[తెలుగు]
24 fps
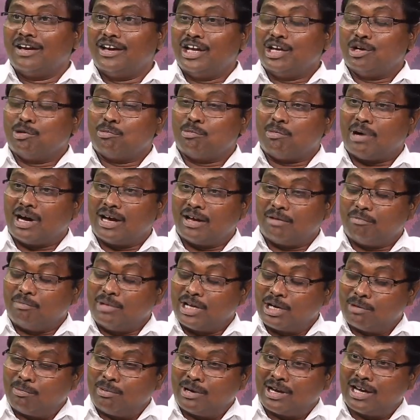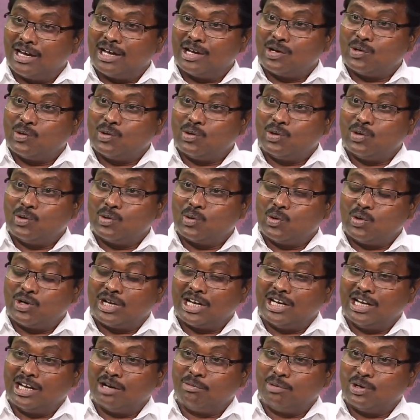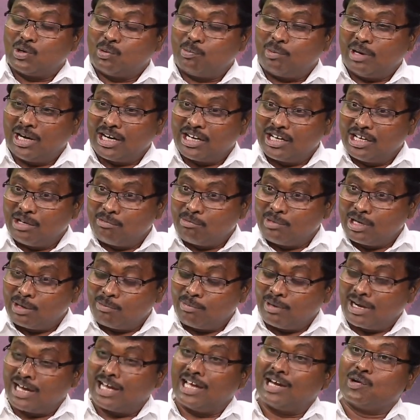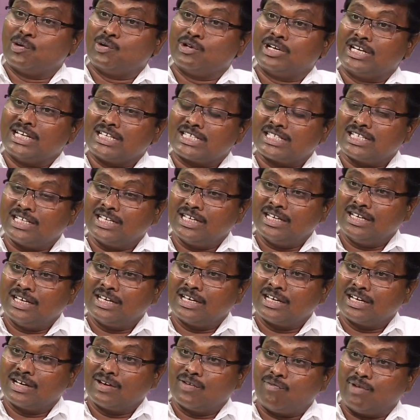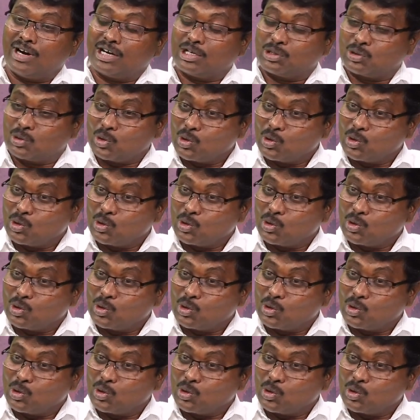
నేను మా మిరపకాయలు నూట నలభై రూపాయలకు నేను మిరపకాయలు కొనేసి వాటి